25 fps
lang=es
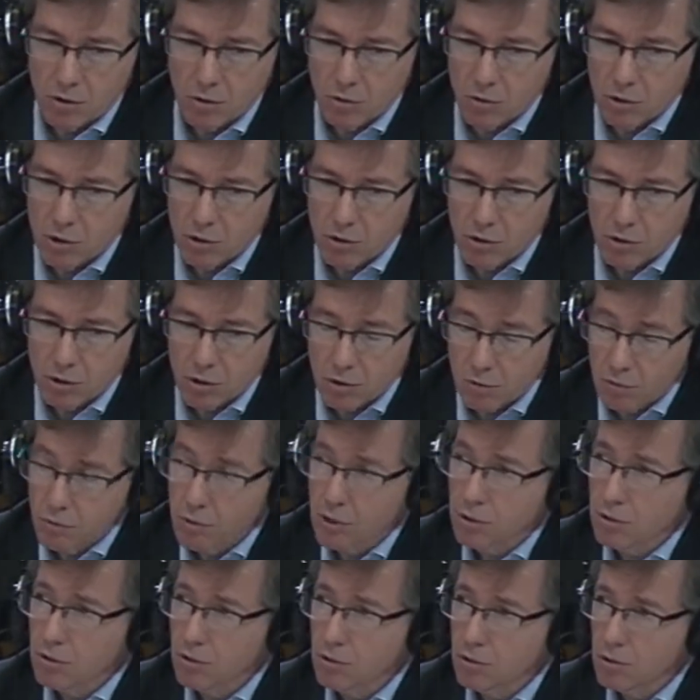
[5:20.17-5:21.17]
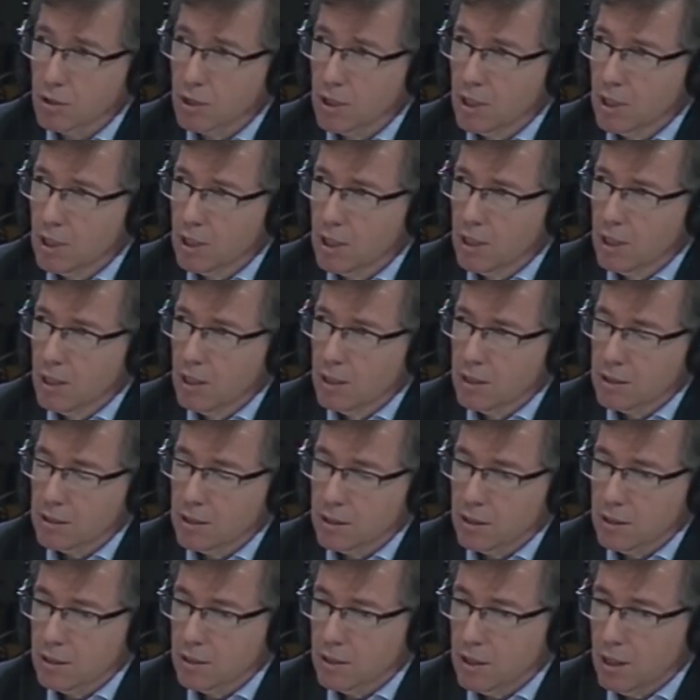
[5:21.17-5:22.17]
Nuestros esfuerzos
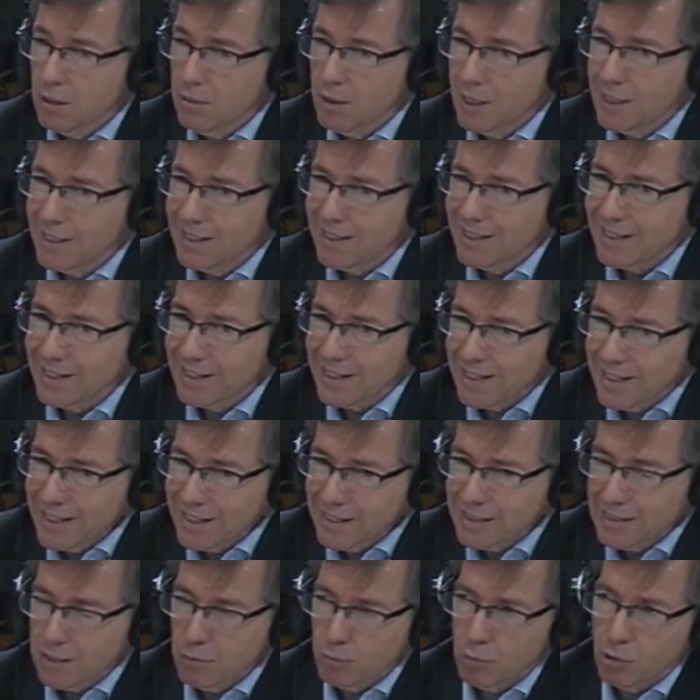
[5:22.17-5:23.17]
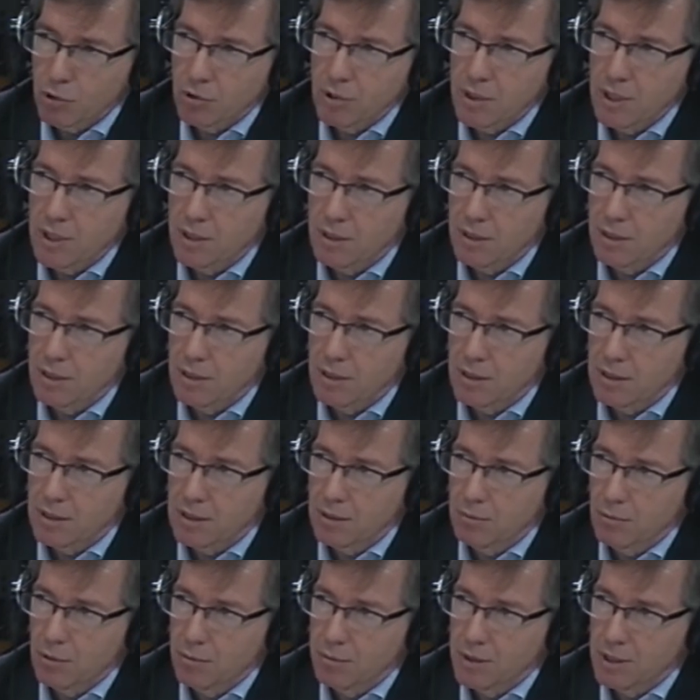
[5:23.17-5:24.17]
se centraban en qué se podía hacer en
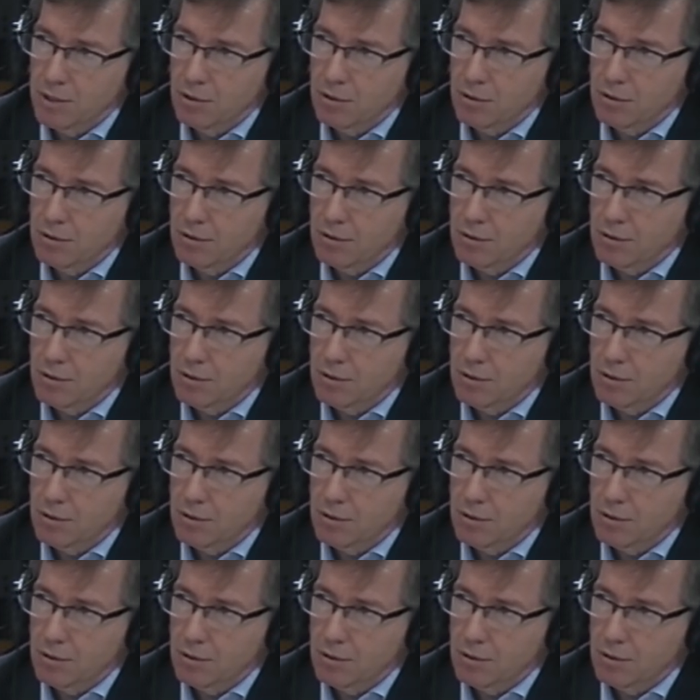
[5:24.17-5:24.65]
ese momento